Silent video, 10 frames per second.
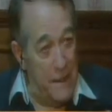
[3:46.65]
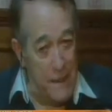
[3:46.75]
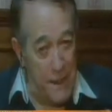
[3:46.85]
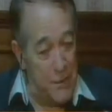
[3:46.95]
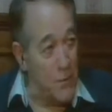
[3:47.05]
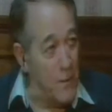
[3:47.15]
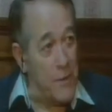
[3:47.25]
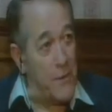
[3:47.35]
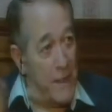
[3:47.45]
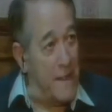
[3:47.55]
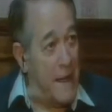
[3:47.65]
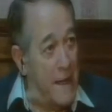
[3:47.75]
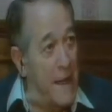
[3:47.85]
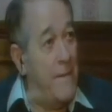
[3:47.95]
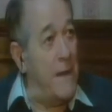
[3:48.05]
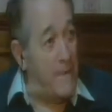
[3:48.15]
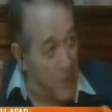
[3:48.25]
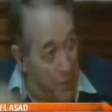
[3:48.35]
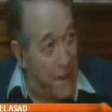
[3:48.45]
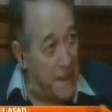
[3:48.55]
tres o cuatro que están libres
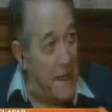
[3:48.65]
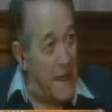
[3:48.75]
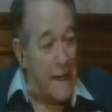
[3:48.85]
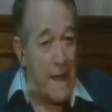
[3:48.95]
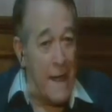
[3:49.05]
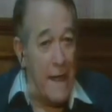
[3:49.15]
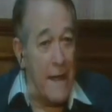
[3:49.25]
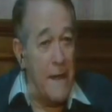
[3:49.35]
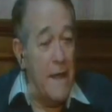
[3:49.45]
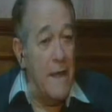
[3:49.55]
pero que tienen que caer